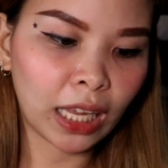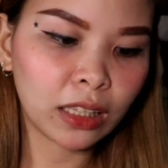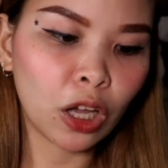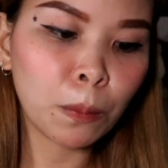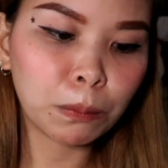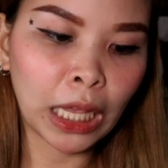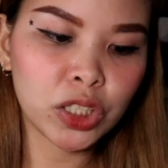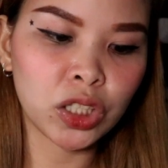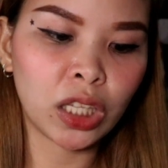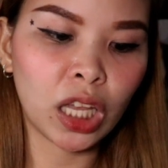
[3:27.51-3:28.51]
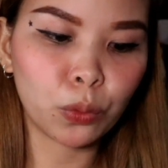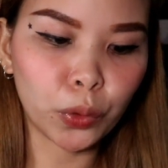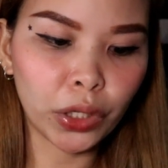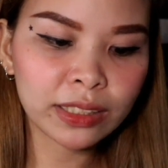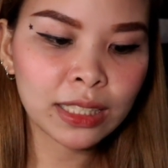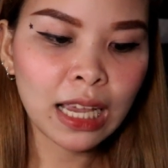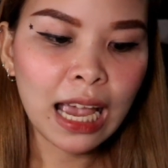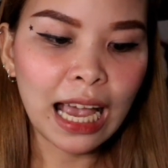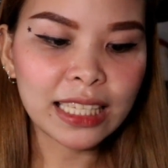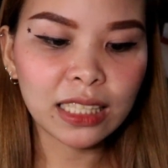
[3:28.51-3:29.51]
to protect the complexion and
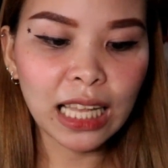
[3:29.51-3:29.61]
works